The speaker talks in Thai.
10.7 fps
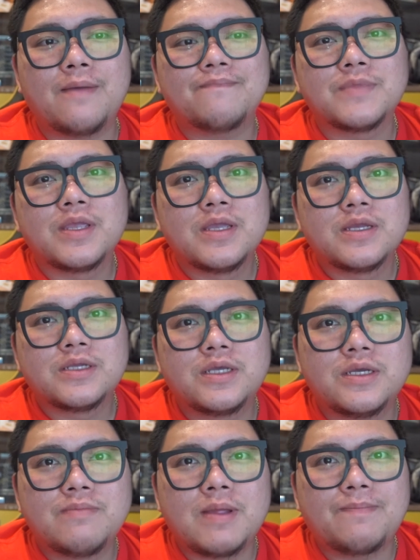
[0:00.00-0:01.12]
บคื
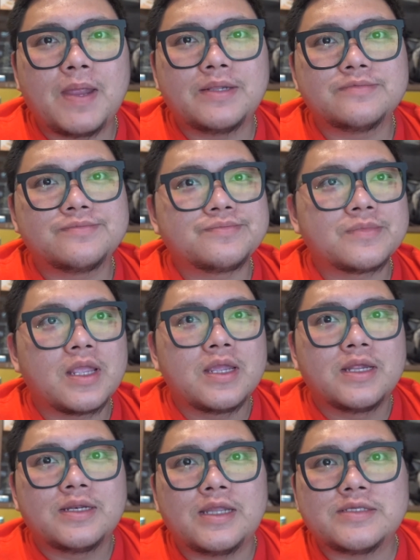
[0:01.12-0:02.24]
อมันเป็น
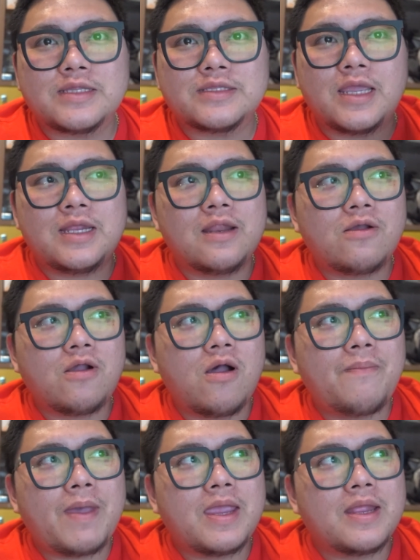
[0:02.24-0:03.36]
ในเซตติ้งแล้วก็
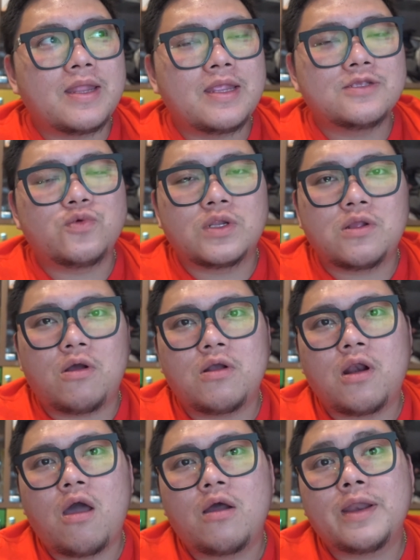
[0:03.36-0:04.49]
ไปในส่วนของก
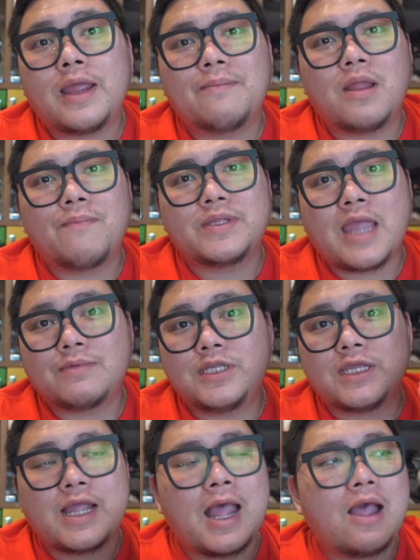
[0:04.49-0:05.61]
ล้องนะครับแล้วไปแท็บ
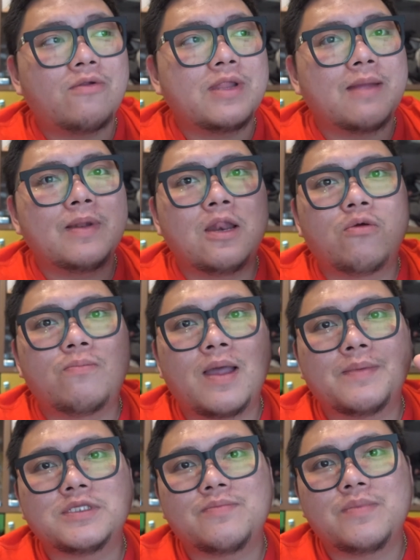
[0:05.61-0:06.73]
ที่เก้านะครับเลื่อนลงมา
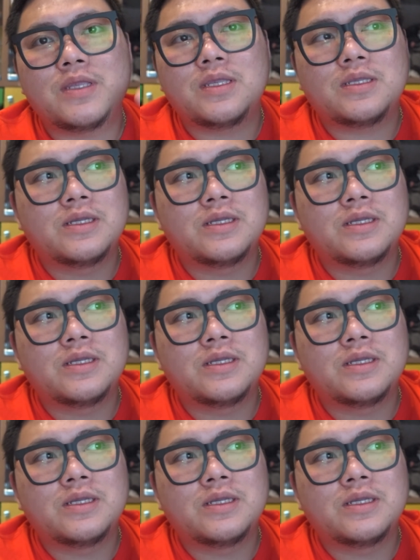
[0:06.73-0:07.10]
มันจะมี